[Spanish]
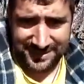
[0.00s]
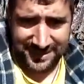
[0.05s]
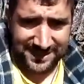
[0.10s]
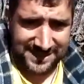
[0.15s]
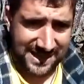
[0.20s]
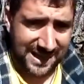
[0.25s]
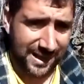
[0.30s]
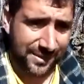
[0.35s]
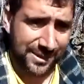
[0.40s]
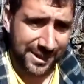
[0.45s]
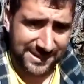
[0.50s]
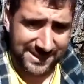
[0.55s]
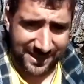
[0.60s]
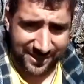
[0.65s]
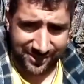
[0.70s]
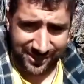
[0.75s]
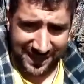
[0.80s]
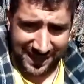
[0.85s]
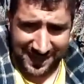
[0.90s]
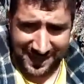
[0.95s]
Ya las voy a echar
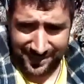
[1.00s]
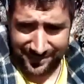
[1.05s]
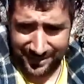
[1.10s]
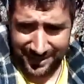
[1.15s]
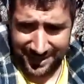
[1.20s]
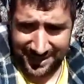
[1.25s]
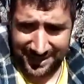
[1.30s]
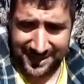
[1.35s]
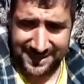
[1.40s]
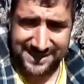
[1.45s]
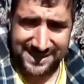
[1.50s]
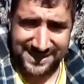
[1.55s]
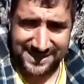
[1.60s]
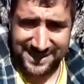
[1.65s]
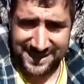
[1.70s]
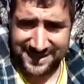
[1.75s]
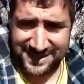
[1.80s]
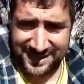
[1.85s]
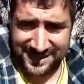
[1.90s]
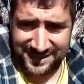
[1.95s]
con las cabras, ahora se
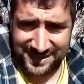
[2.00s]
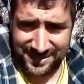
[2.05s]
sienta el